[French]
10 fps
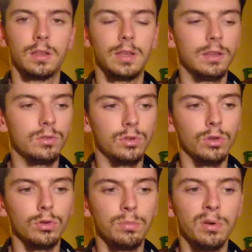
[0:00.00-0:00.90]
qui est une
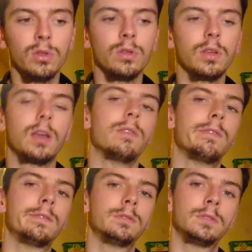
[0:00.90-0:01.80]
sorte de porte d'entrée.
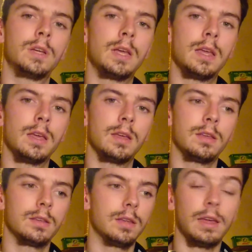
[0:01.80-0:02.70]

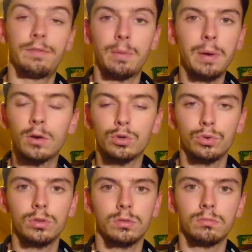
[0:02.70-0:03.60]
Elle fait pas grand
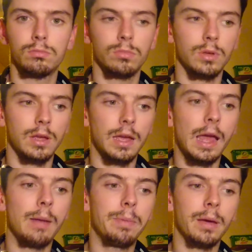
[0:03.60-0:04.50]
chose,
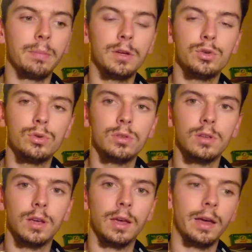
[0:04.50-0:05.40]
elle permet
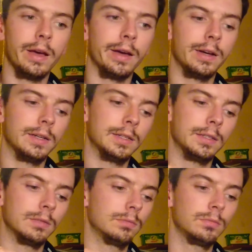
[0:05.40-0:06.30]
juste
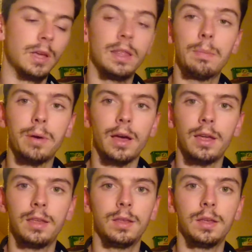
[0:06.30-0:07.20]
à un
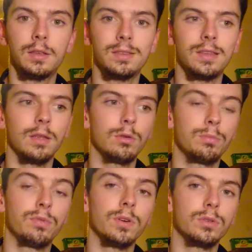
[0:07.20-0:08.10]
appareil externe de
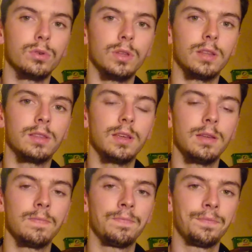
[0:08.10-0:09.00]
pouvoir se
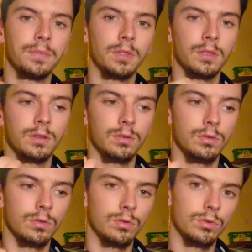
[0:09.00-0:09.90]
connecter
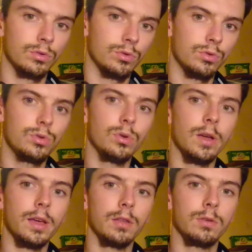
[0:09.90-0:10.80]
sur
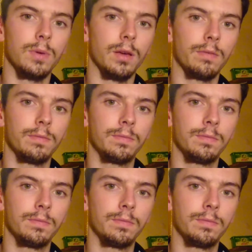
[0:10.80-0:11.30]
la carte mère